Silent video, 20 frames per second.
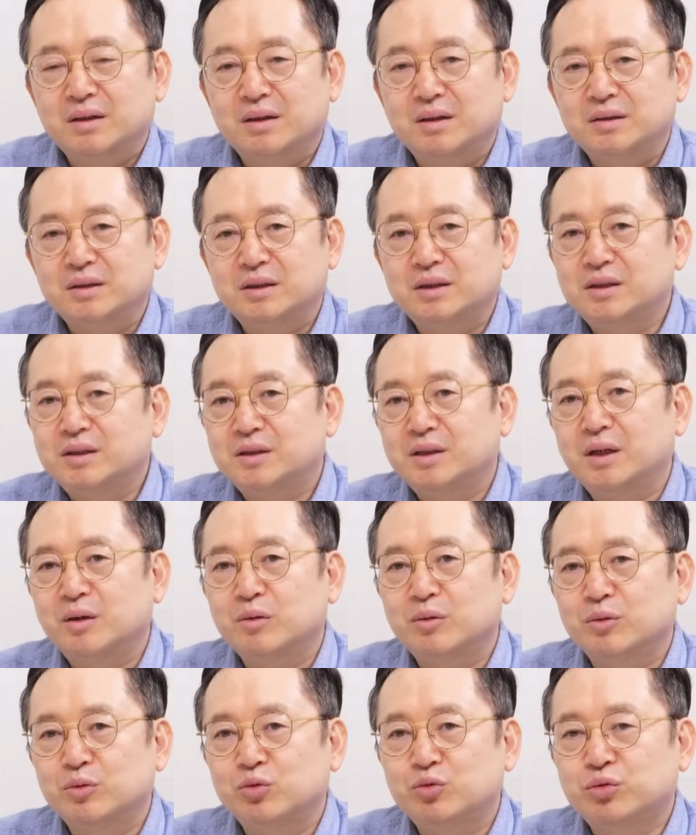
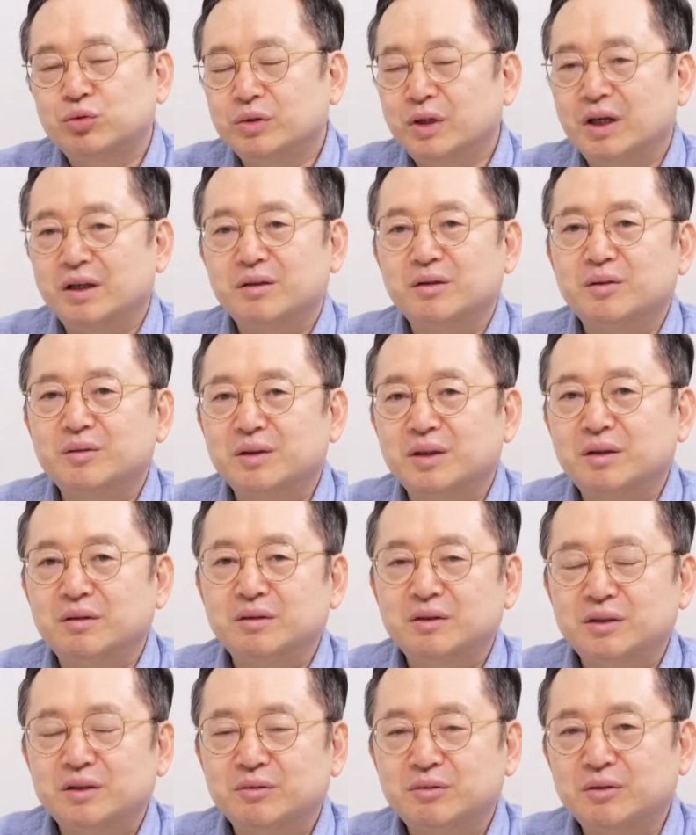실제로 두 개의
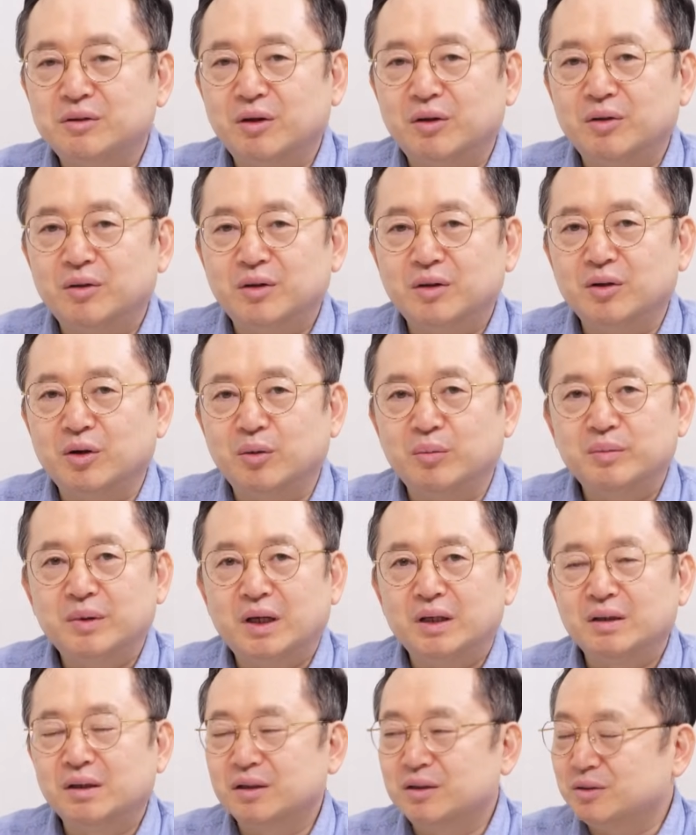전쟁을 치를 여력이
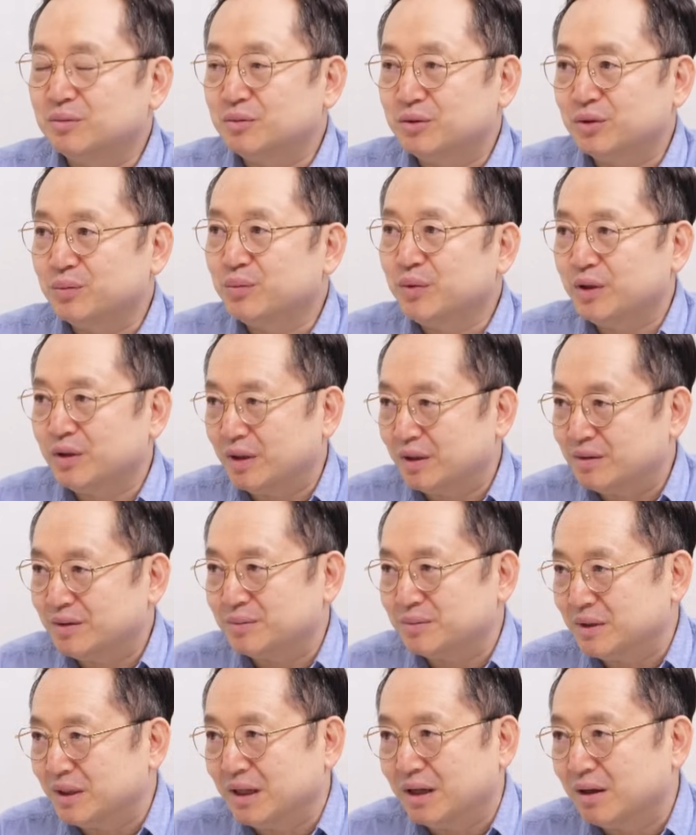없다는 게 지금 증명이
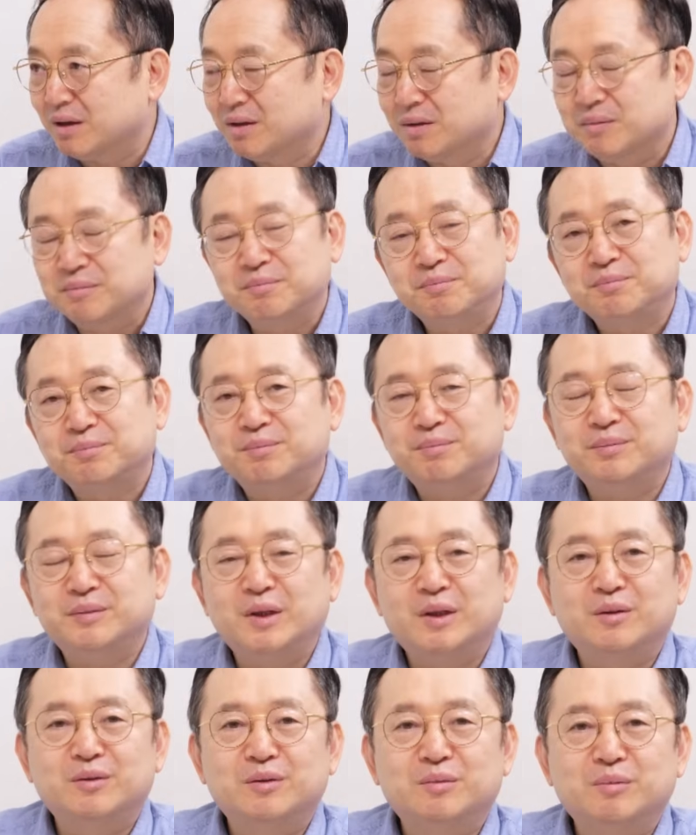됐습니다. 음.
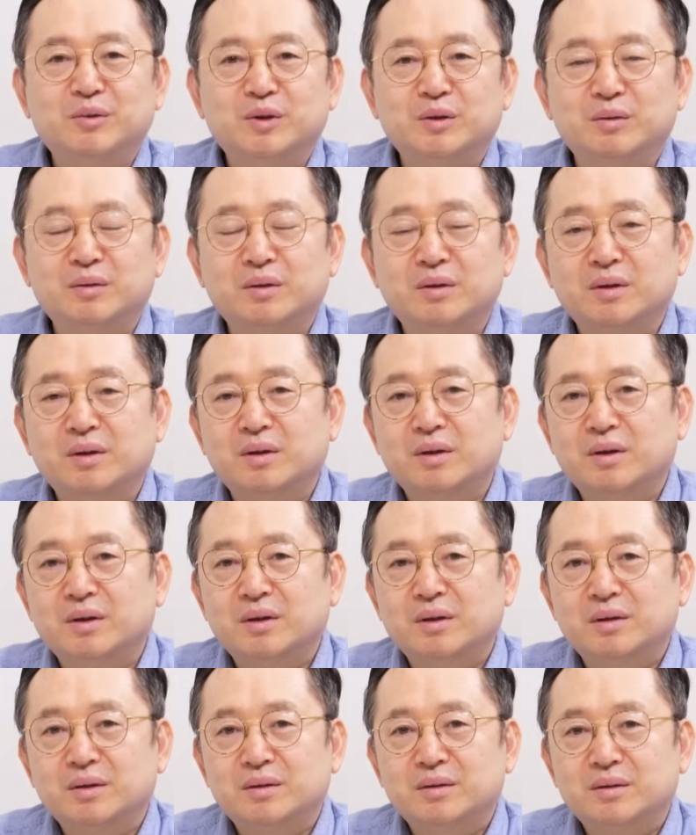예를 들면
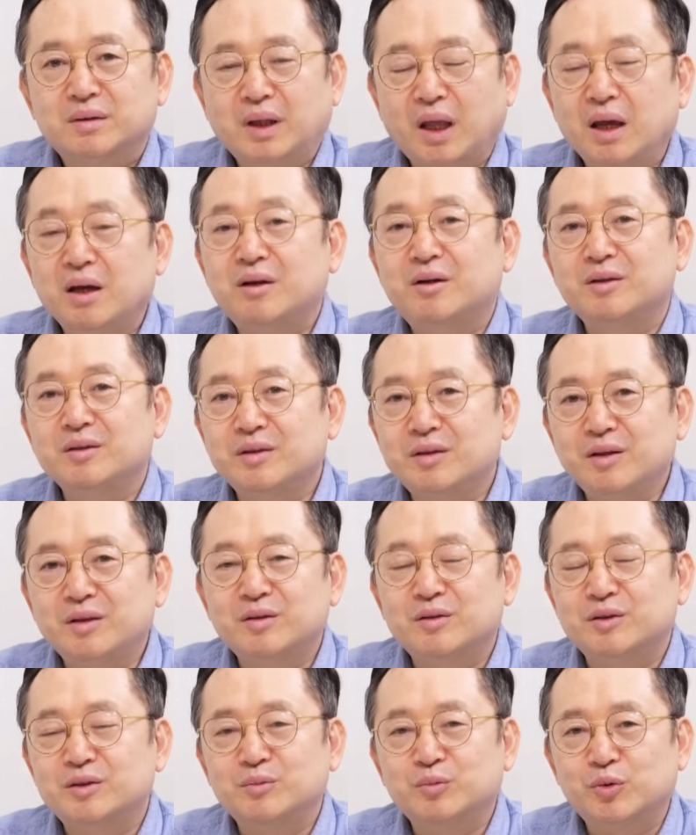탱크는
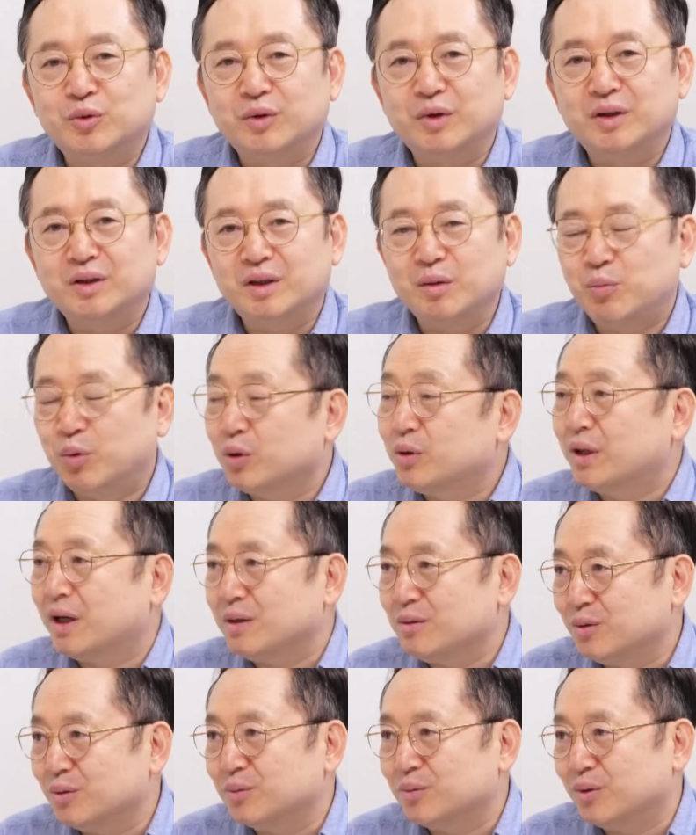있는지 모르겠는데
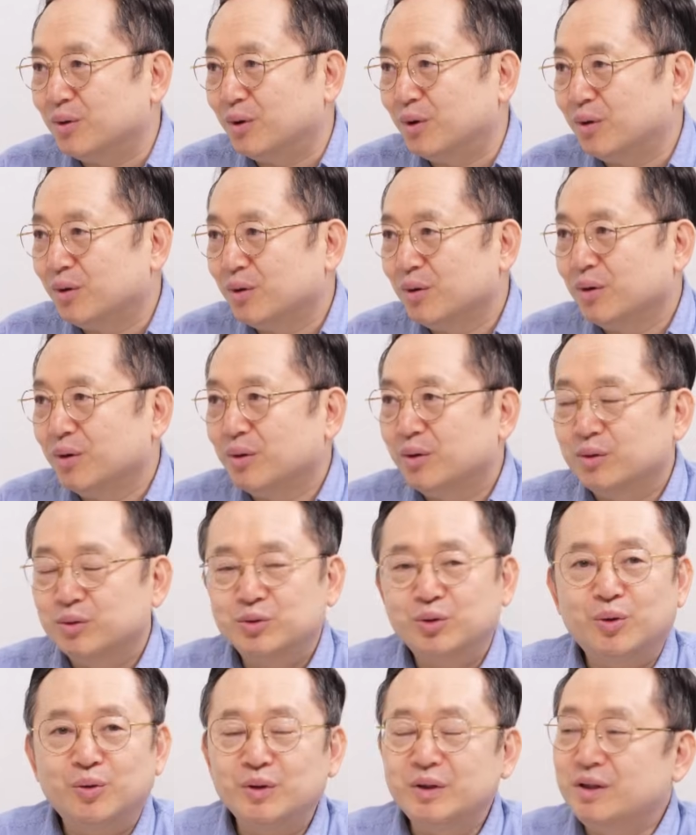포탄이 없고 맞아요.
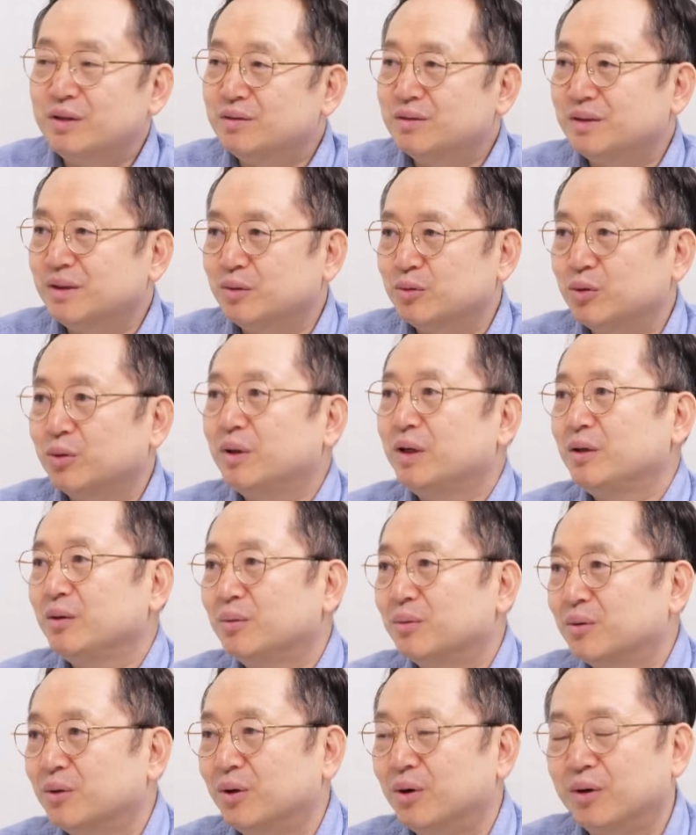총은 있는데 총알이
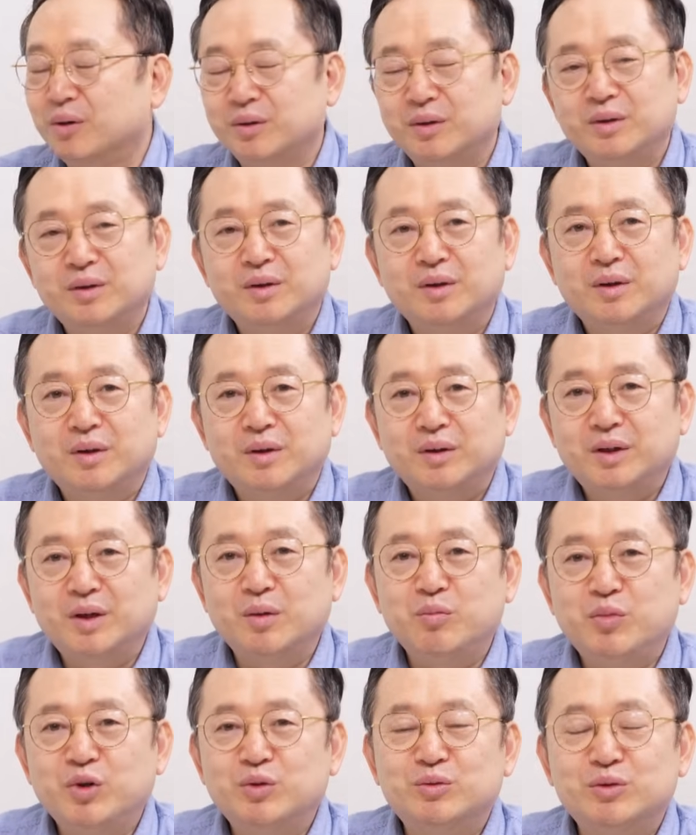없고 이게
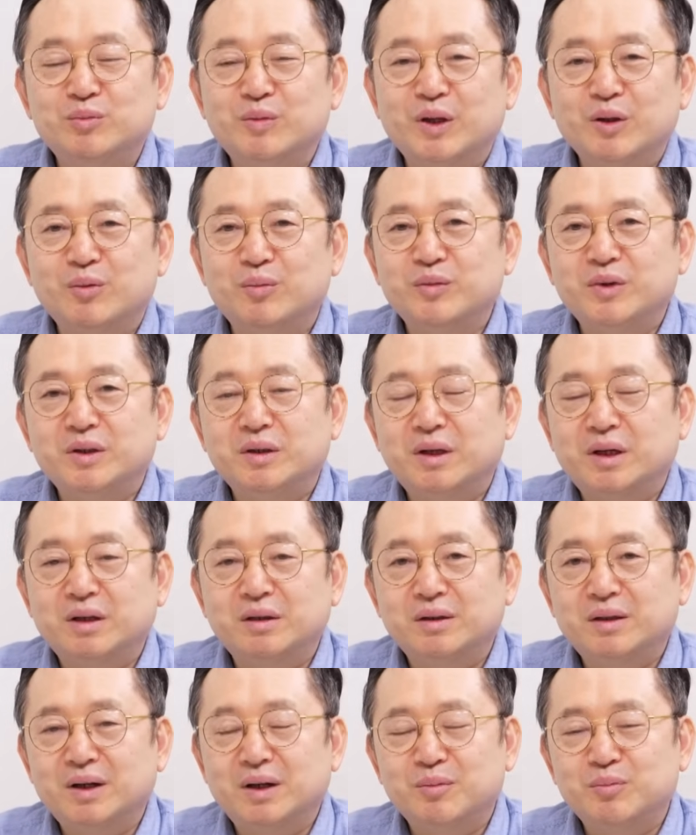미국만 없는 게
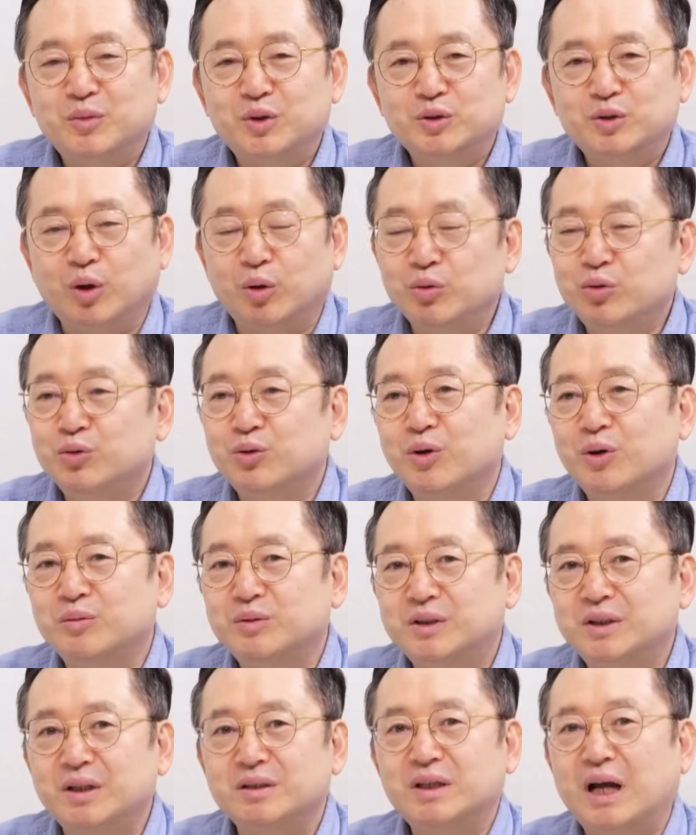아니라 뭐전 유럽
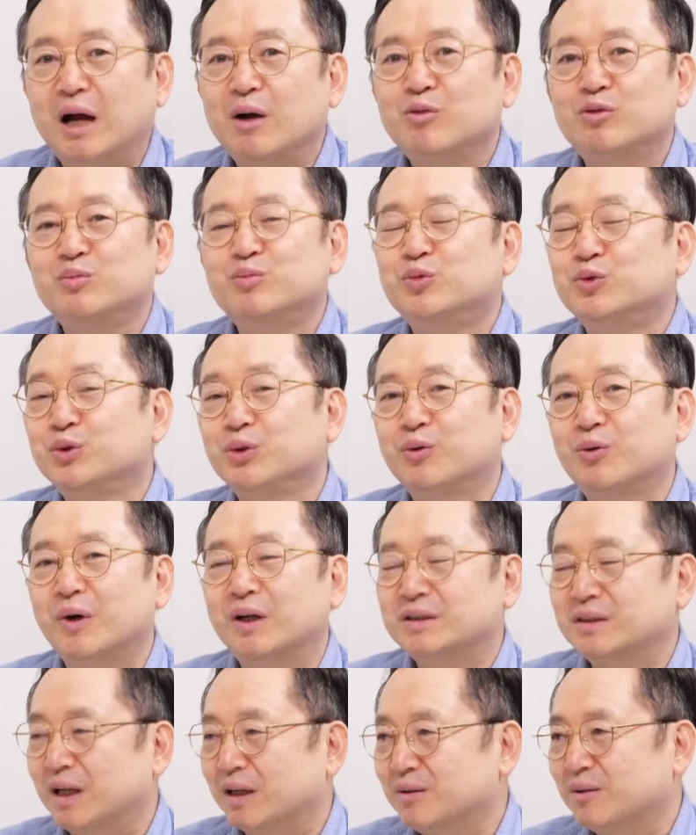이제 한국
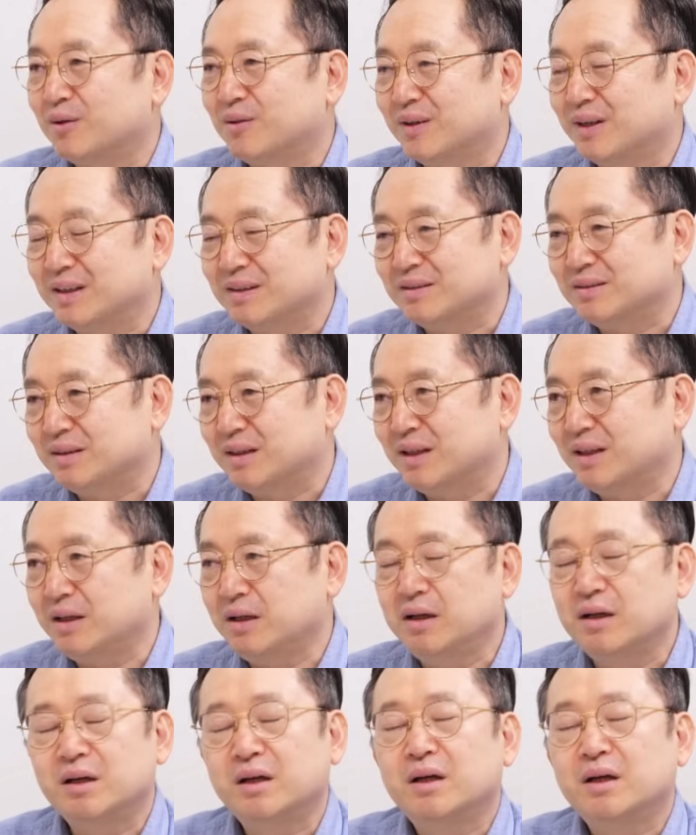무기까지 다 털어갔는데